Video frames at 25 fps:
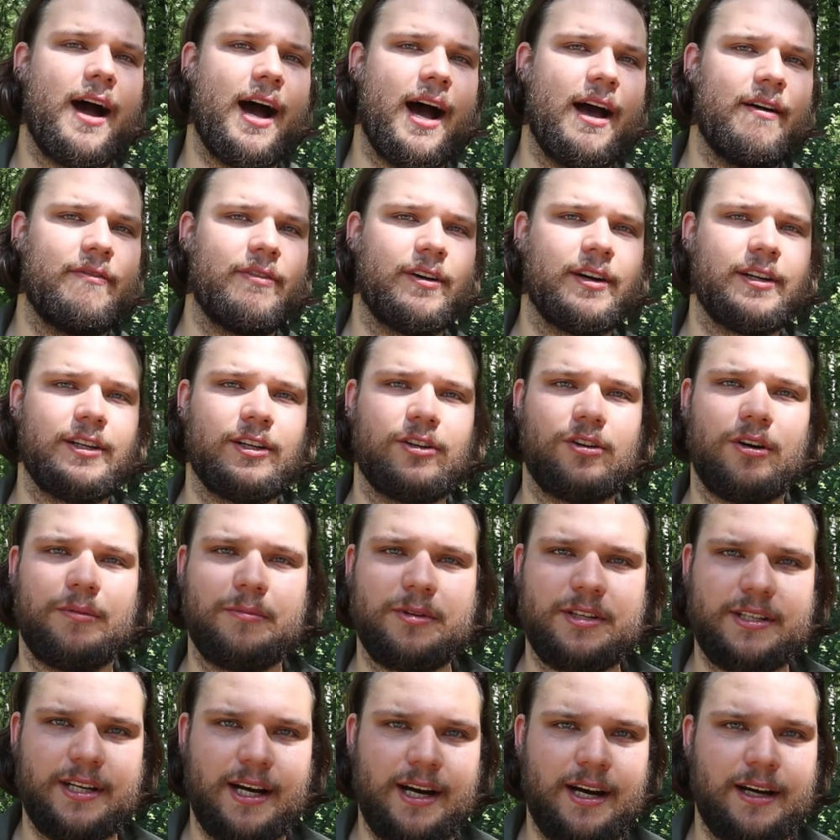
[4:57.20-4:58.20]
einfach in die
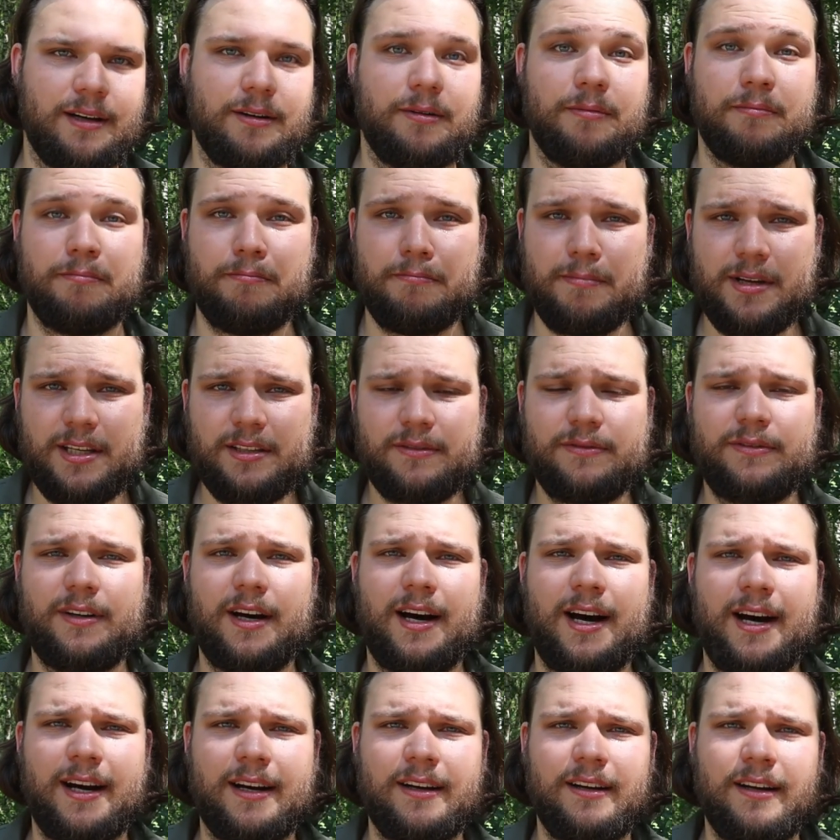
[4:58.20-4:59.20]
Kommentare mich
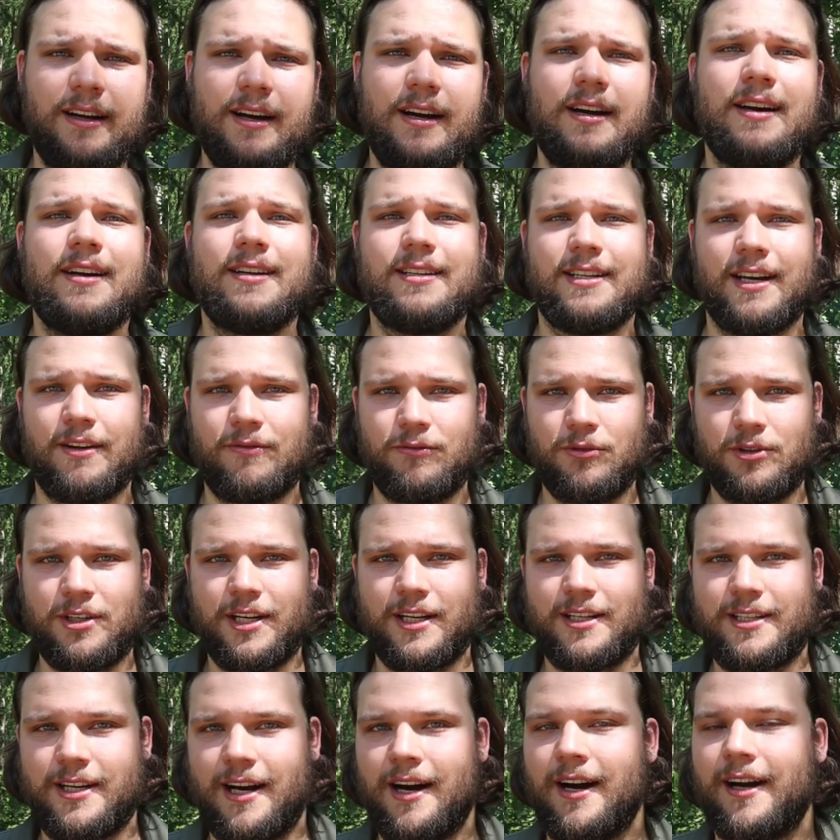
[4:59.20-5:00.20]
fragen, dann wird
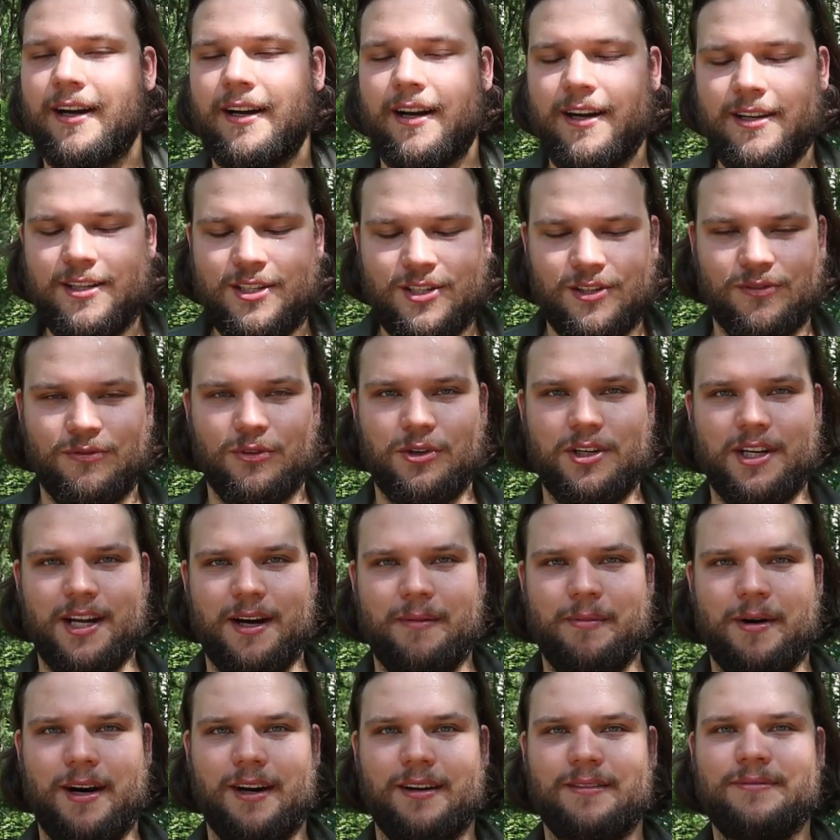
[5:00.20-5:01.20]
der Tag ganz
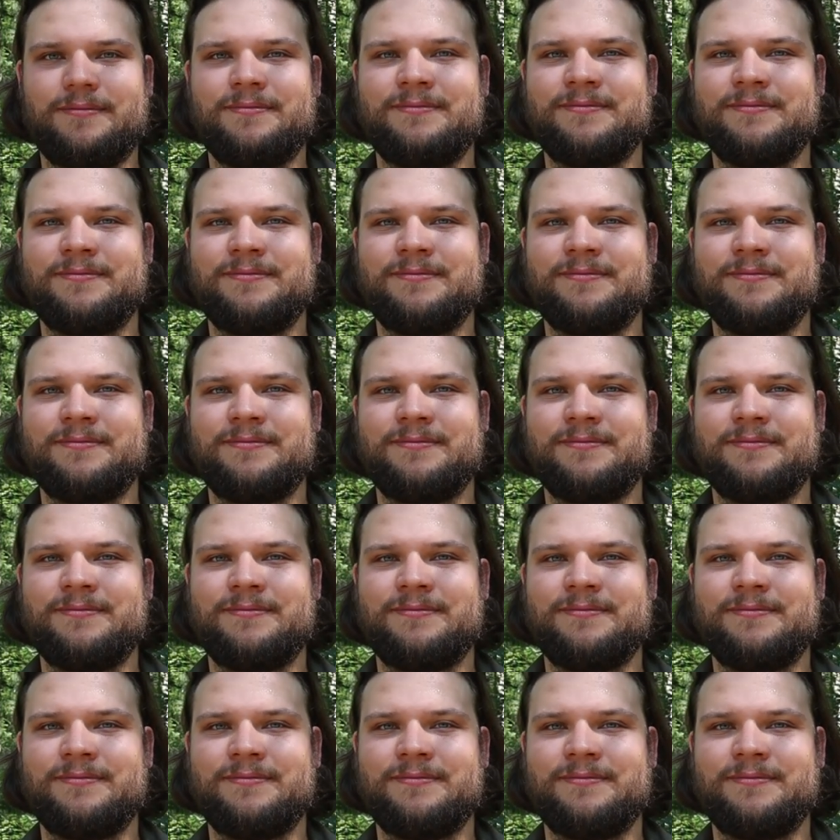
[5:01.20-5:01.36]
wunderbar.